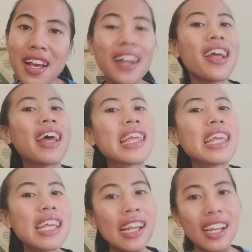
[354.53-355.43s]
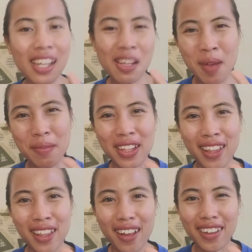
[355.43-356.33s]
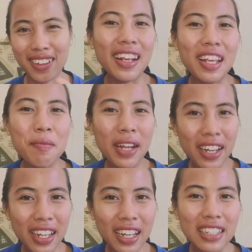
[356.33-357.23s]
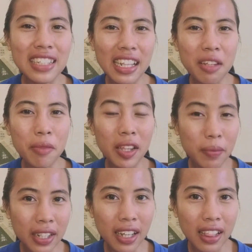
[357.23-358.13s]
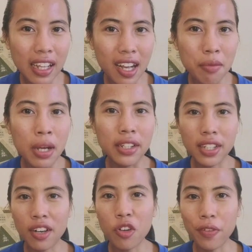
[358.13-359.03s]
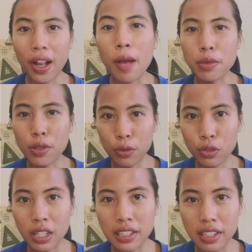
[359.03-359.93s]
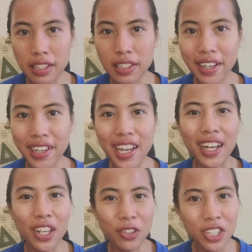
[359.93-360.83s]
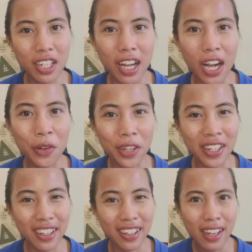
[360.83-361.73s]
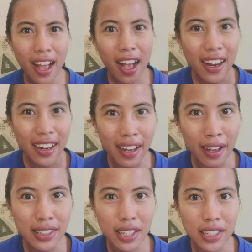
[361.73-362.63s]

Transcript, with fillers: dari 5 bintang. Nah, gimana nih kesan teman-teman ketika baca novel Absolute Justice karya Akiyoshi Rikako ini? ada yang kesal